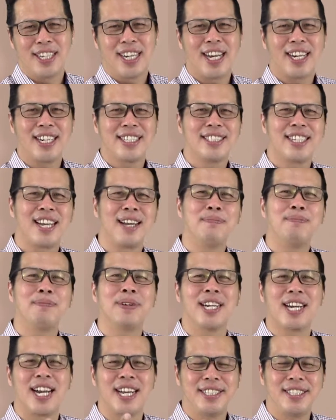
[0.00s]
Karena saya
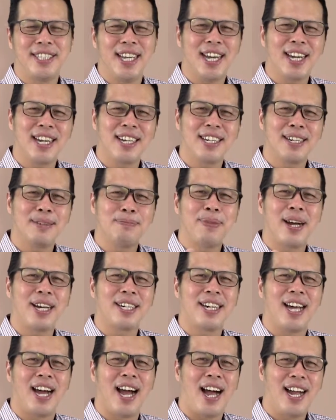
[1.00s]
menanyakan
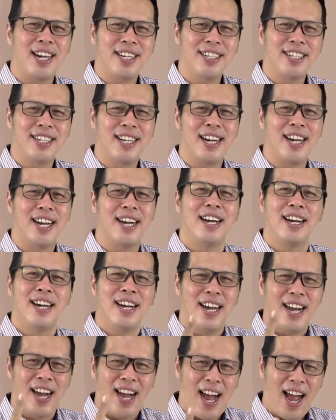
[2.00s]
kepada Anda,
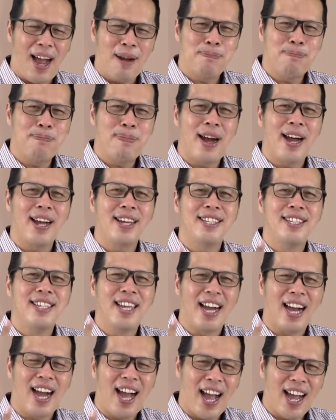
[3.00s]
apa
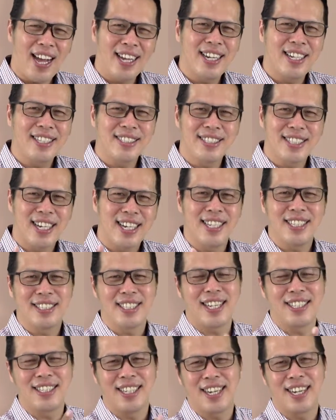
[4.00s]
yang akan saya
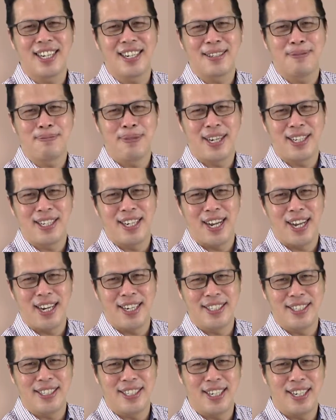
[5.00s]
tanyakan kepada
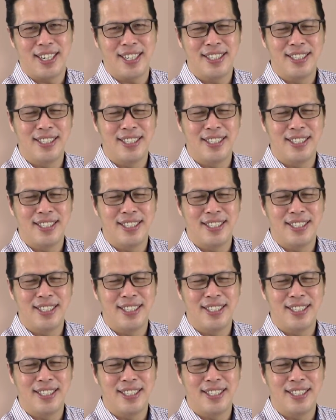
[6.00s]
Anda?